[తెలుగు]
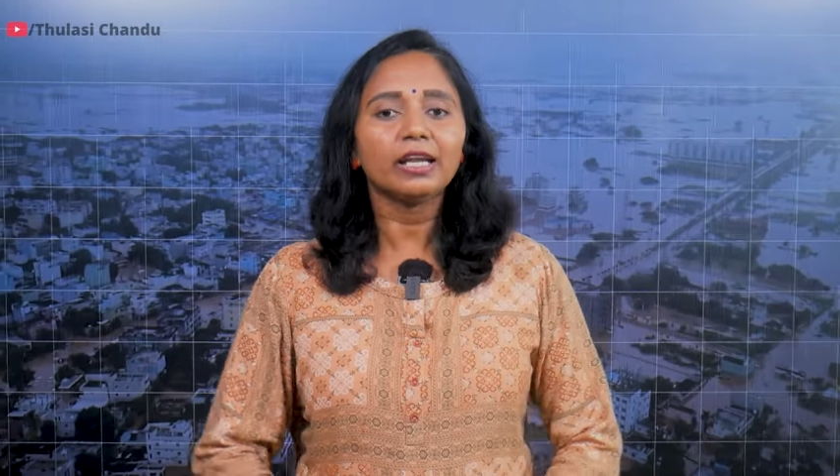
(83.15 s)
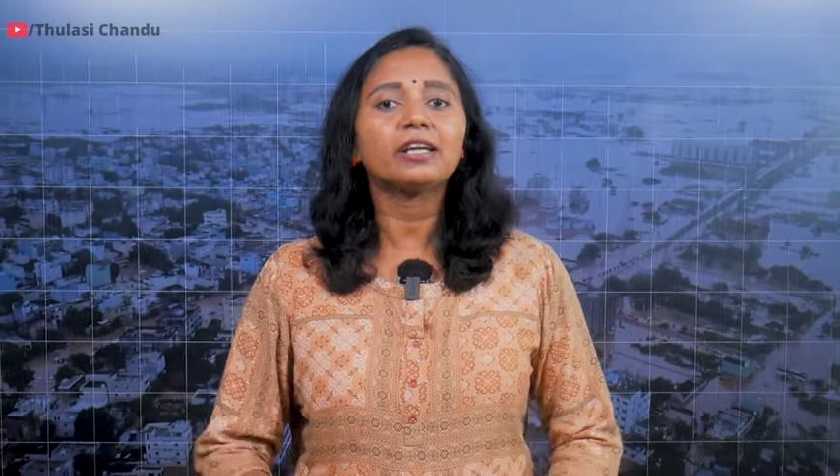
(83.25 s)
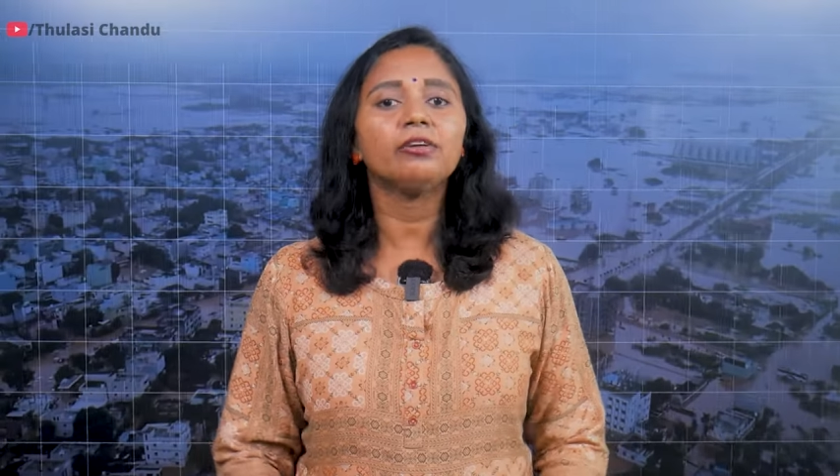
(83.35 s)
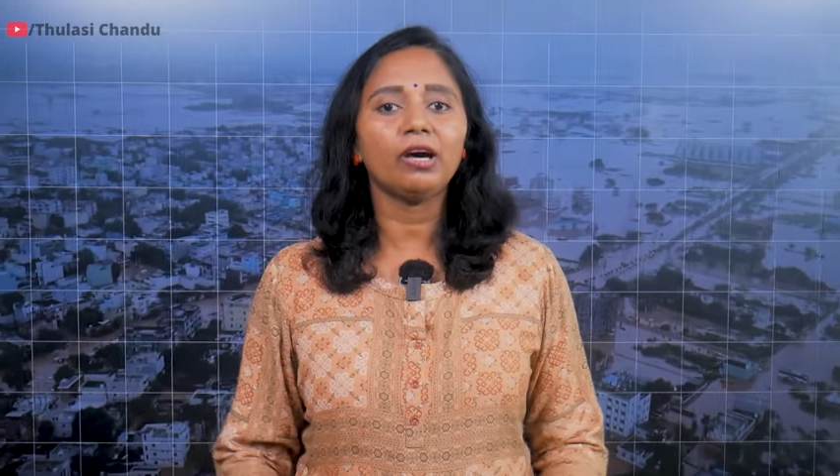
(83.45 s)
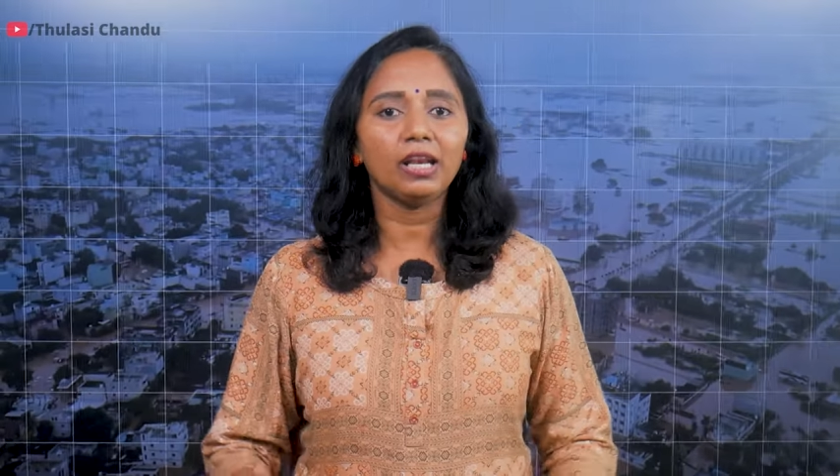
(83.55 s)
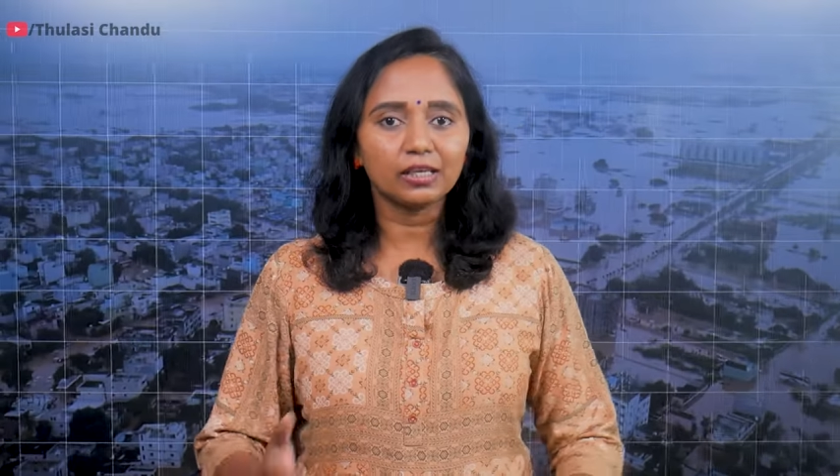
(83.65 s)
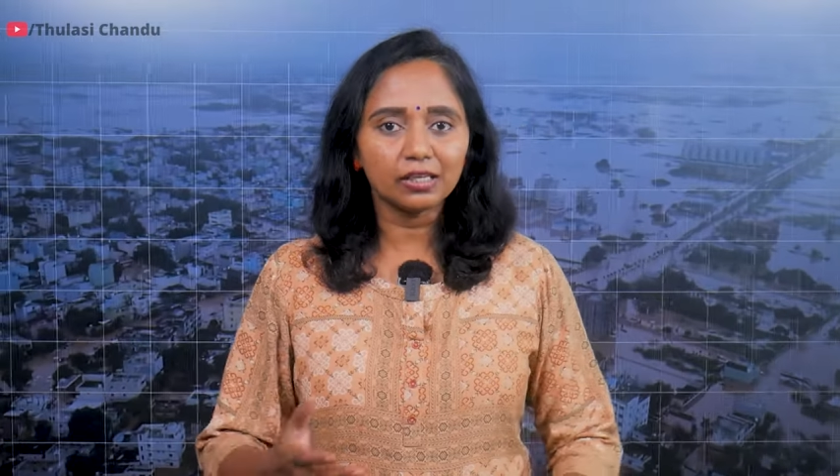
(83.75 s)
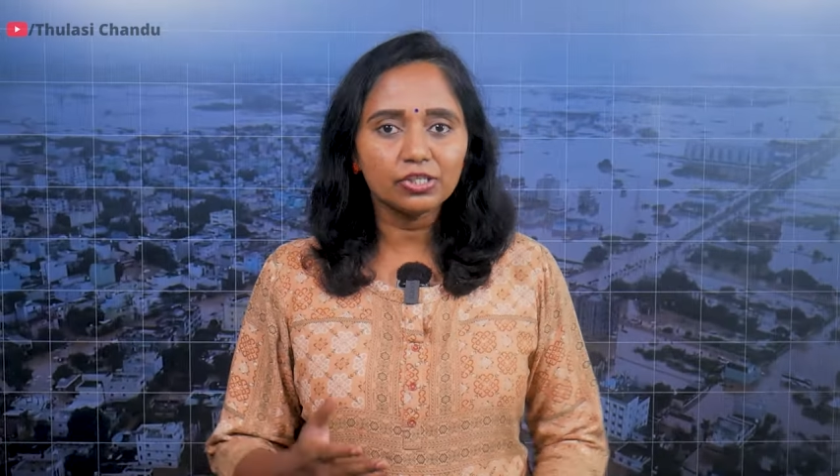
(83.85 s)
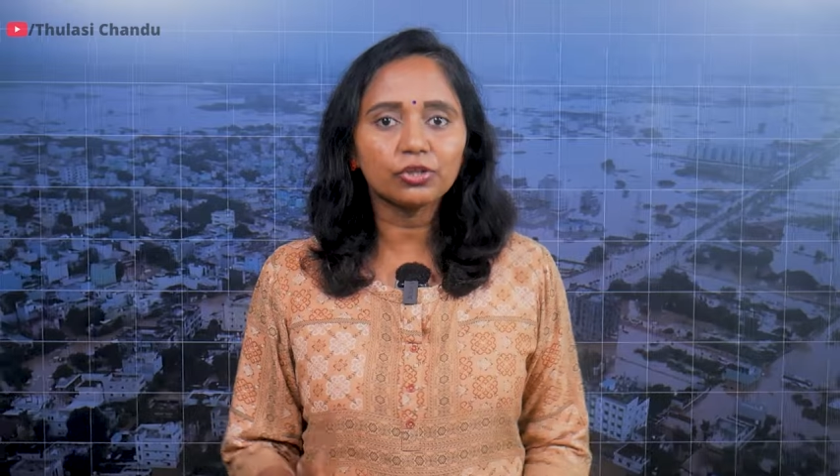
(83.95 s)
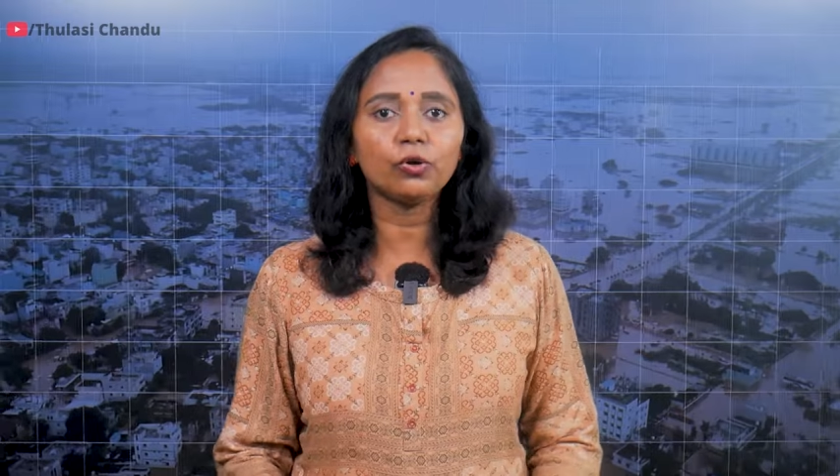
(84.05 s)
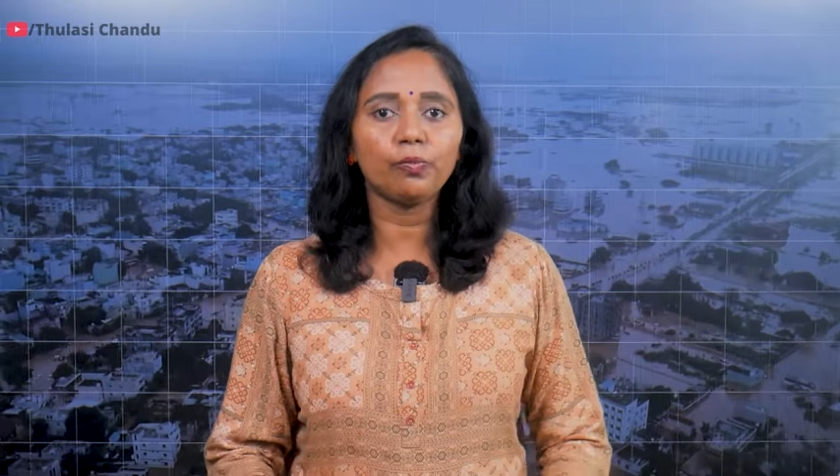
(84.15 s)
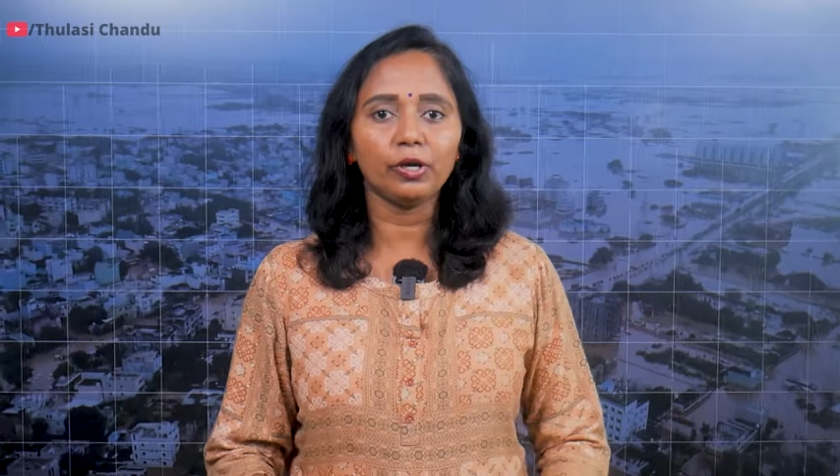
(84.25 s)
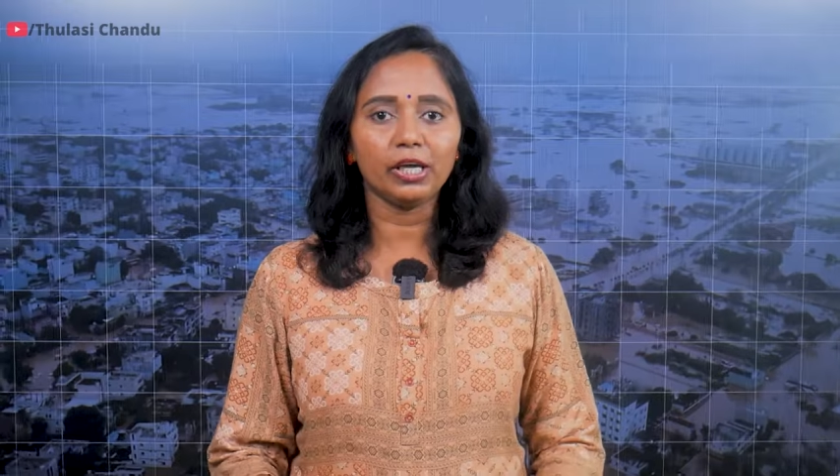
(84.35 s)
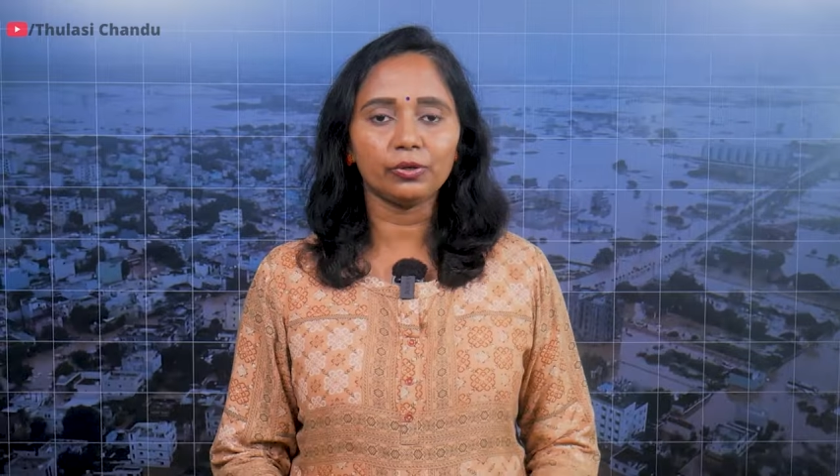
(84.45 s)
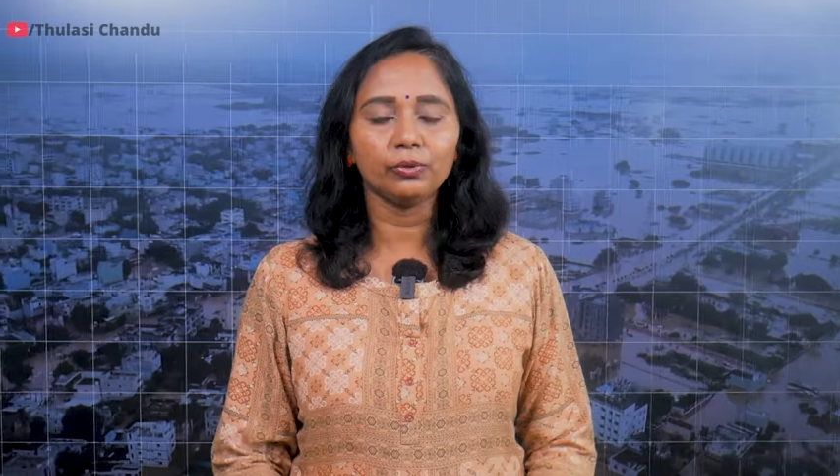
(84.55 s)
ఎక్కడి వాళ్ళు అక్కడ
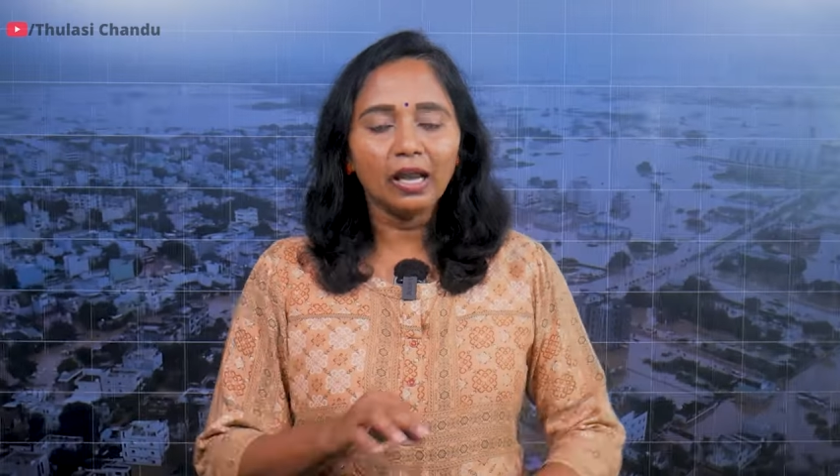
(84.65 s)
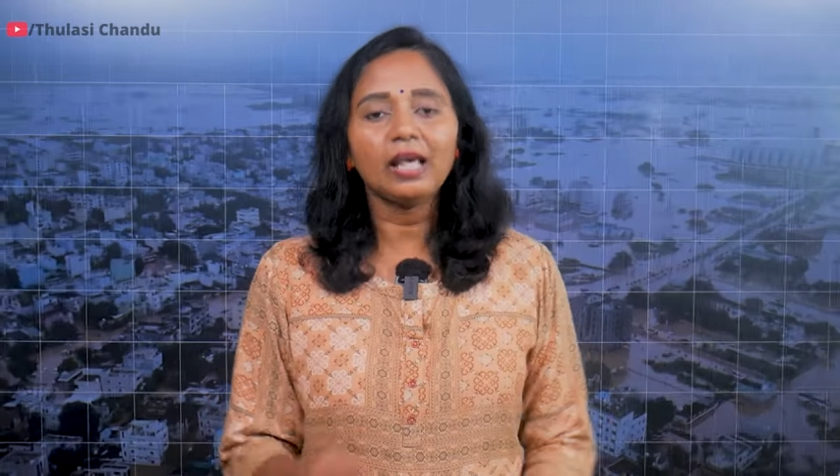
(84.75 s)
చిక్కుకుపోయారు